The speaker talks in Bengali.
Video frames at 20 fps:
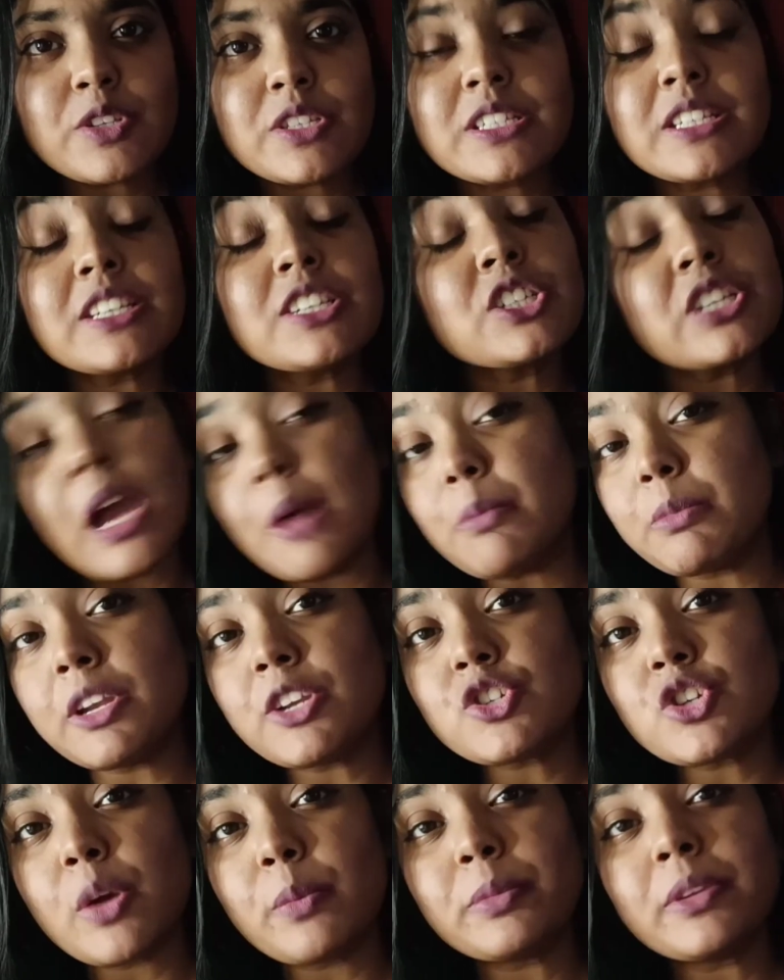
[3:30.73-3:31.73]
হচ্ছে
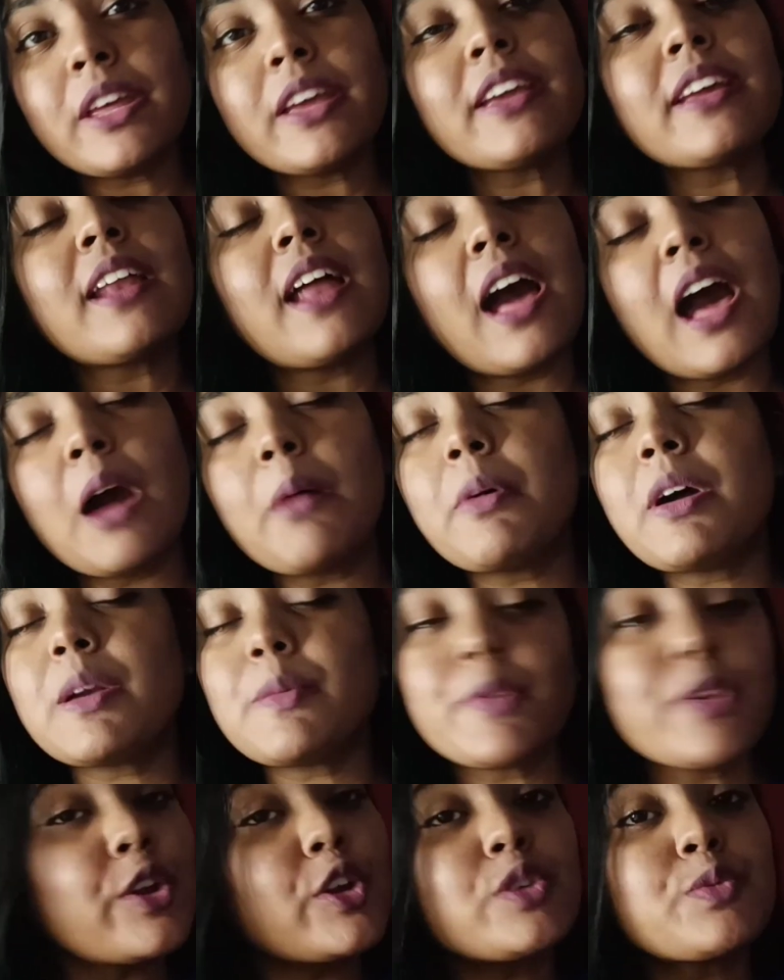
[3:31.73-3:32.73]
সামনের সপ্তাহে আবার
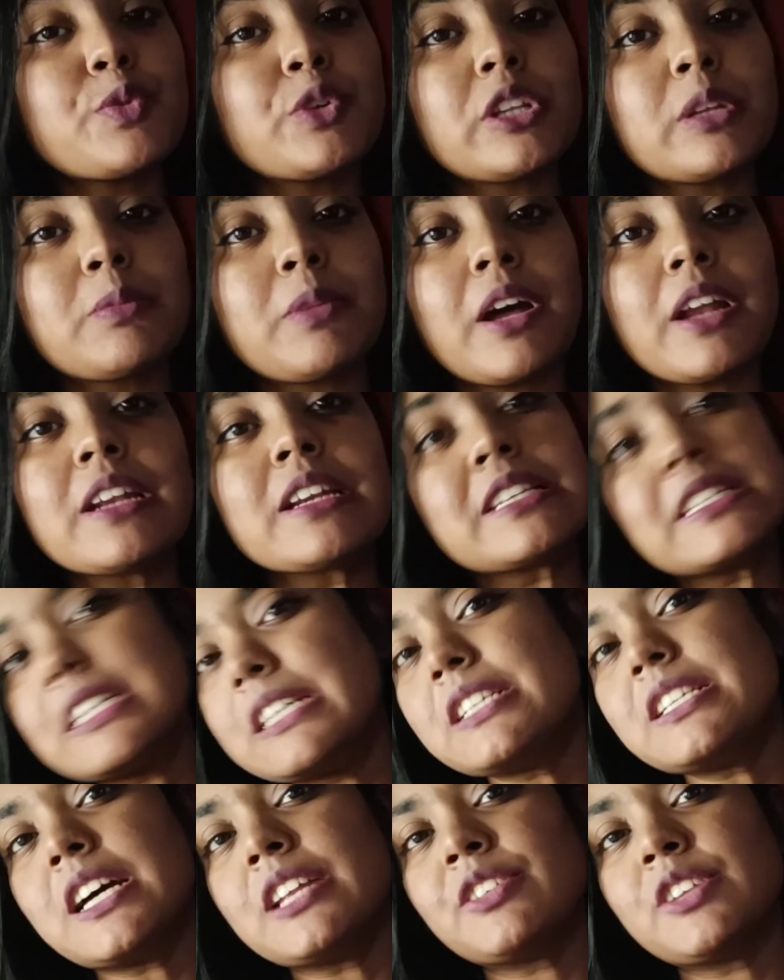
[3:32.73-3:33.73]
বৃহস্পতিবার ঠিক
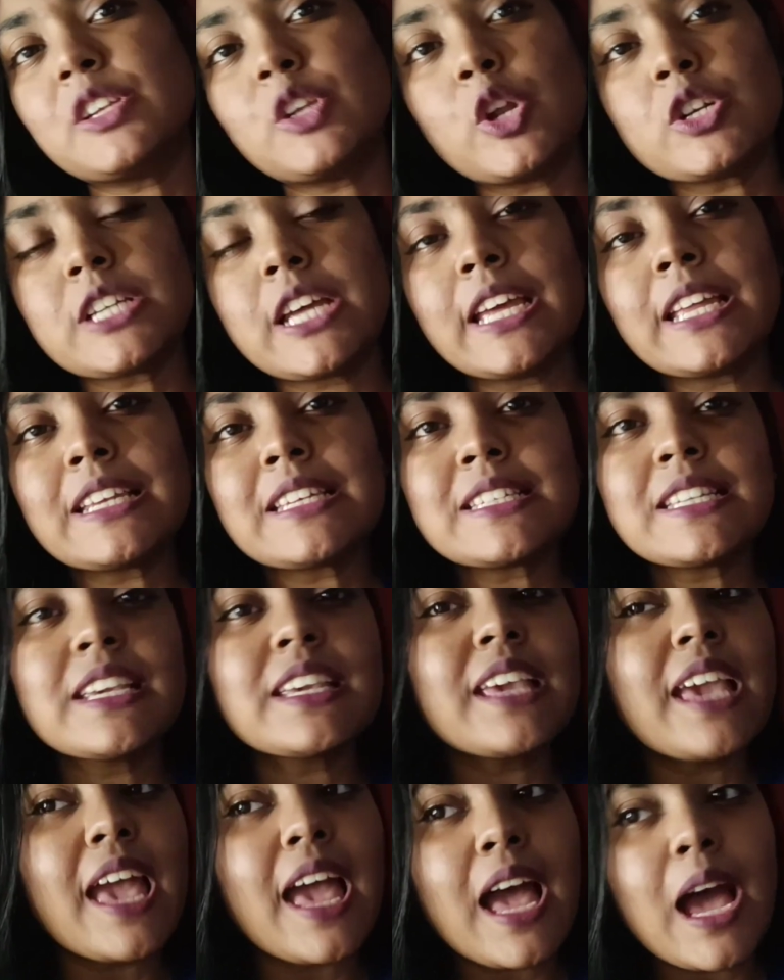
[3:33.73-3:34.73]
রাত্রে নটায় ঠিক
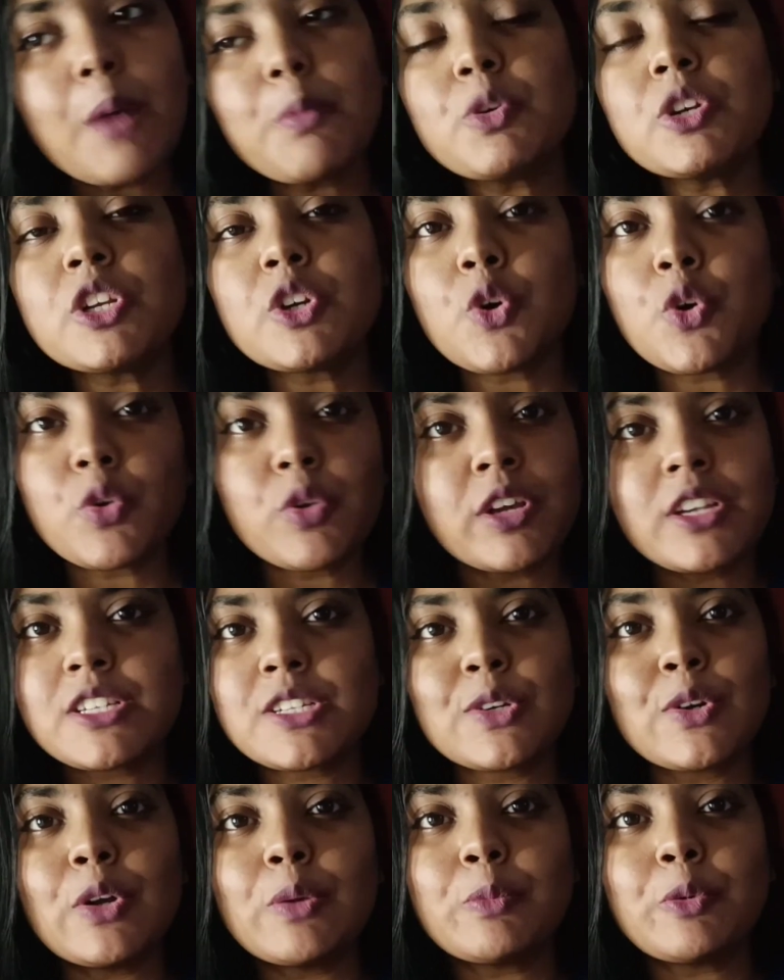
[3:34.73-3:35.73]
এমনই কোনো একটি
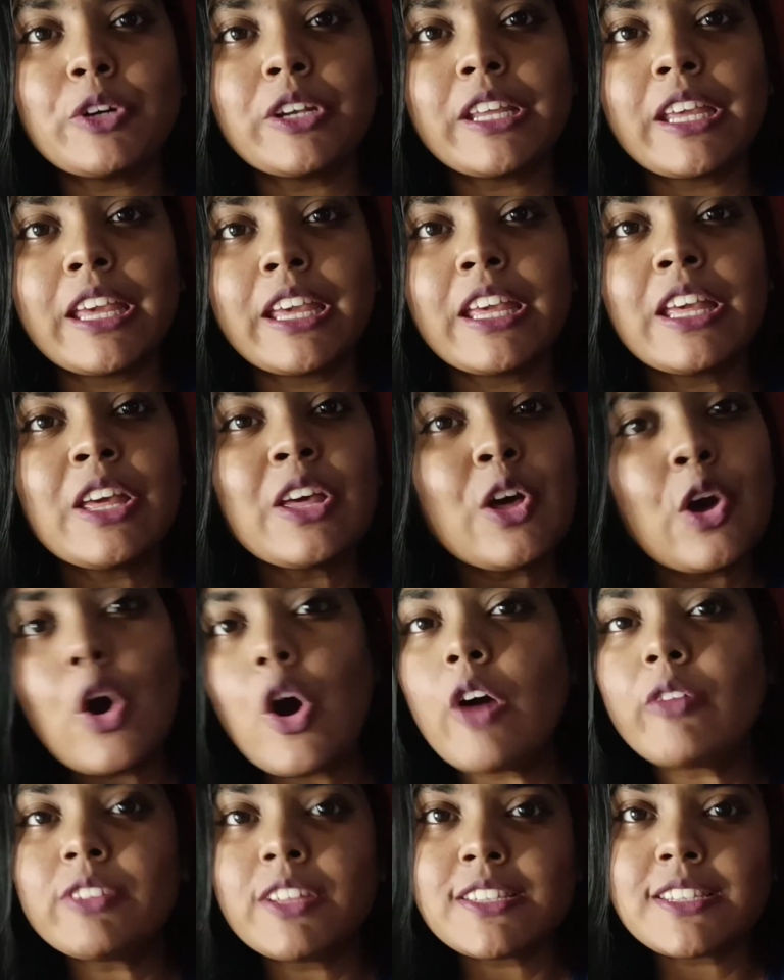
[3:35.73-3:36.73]
গল্প নিয়ে
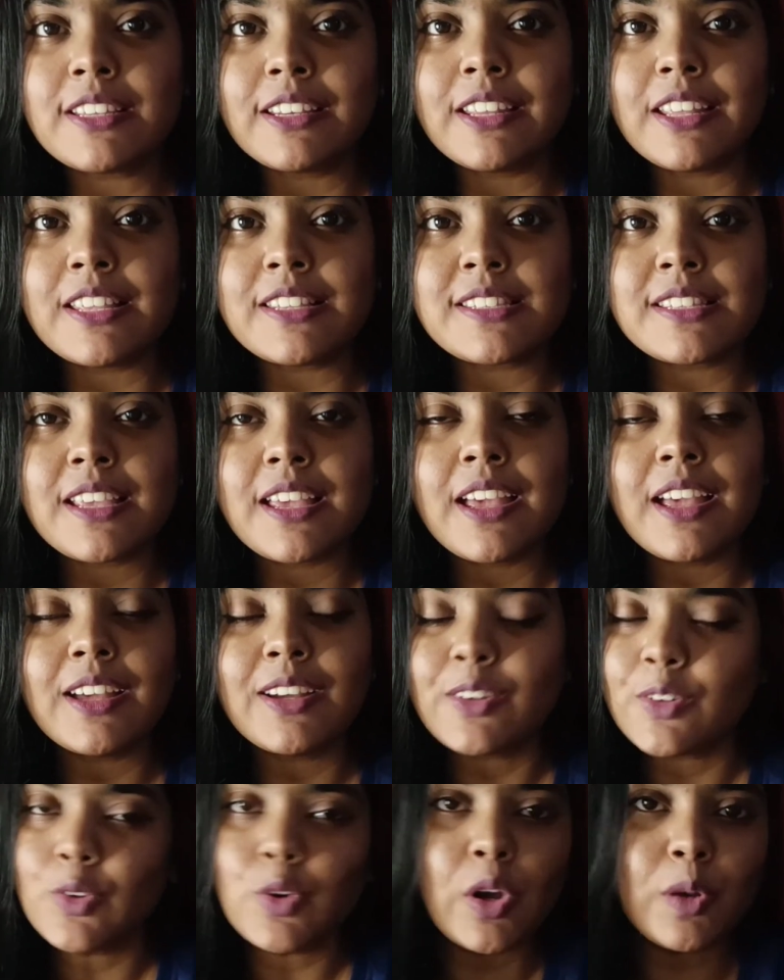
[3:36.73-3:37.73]
অফ দি সিরিজ
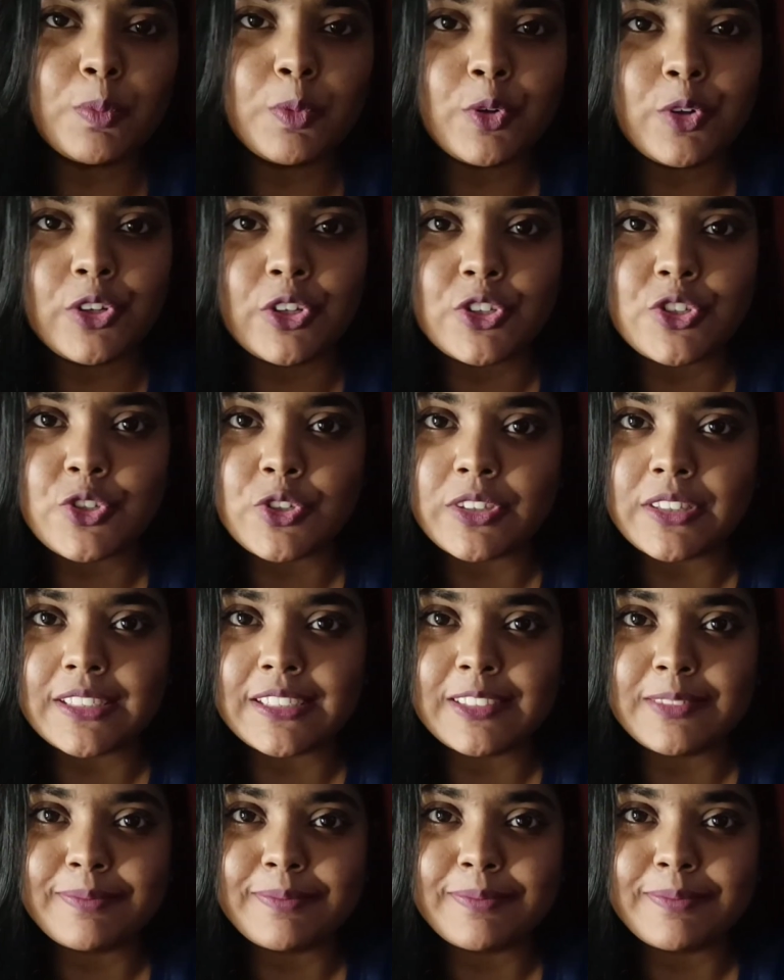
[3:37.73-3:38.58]
গল্প হলো সত্য